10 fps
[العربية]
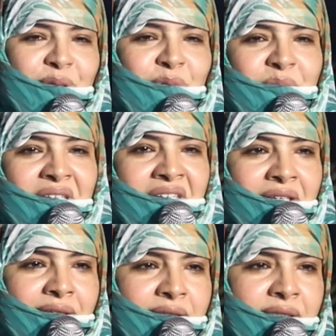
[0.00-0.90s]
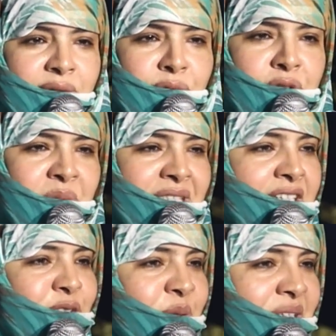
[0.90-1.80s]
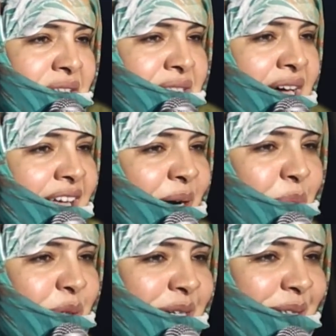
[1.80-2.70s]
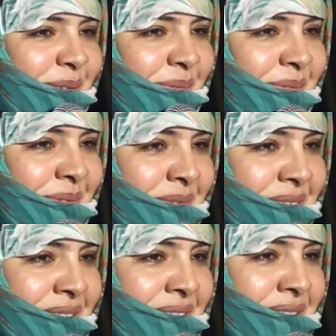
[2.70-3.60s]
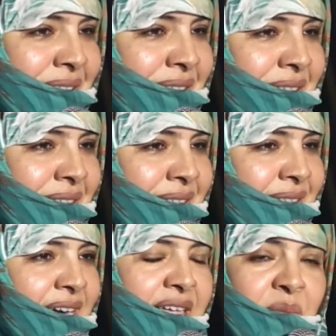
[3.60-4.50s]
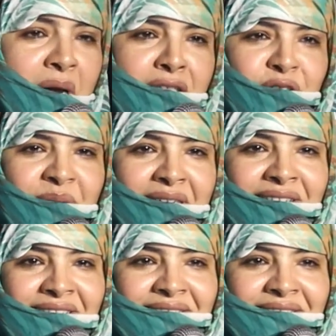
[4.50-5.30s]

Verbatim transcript: مؤمنين وانتم اعطيتهم الانصار يا ربهم لكم هذا ما عنده معنى